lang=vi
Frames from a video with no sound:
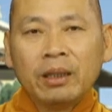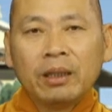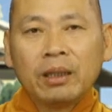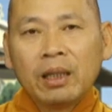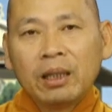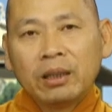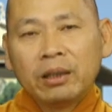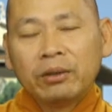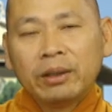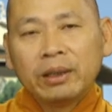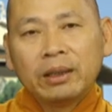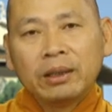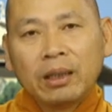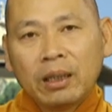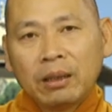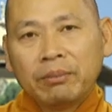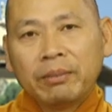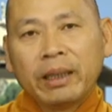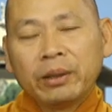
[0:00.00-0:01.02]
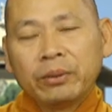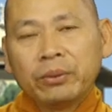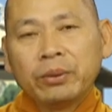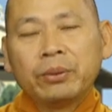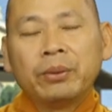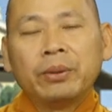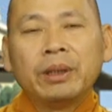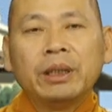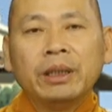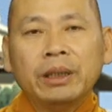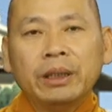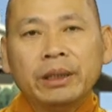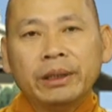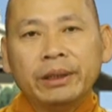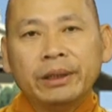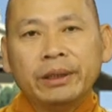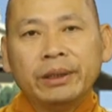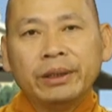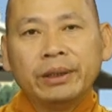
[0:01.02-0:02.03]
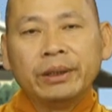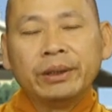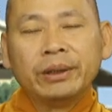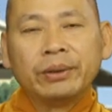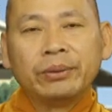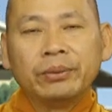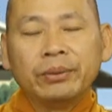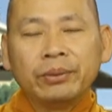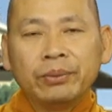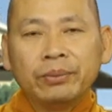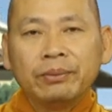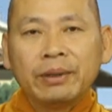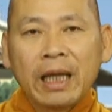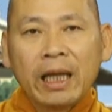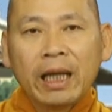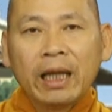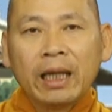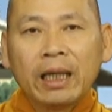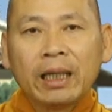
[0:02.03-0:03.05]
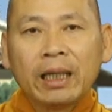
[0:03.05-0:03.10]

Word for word: ở đây nói cái thân mạng của con người của chúng ta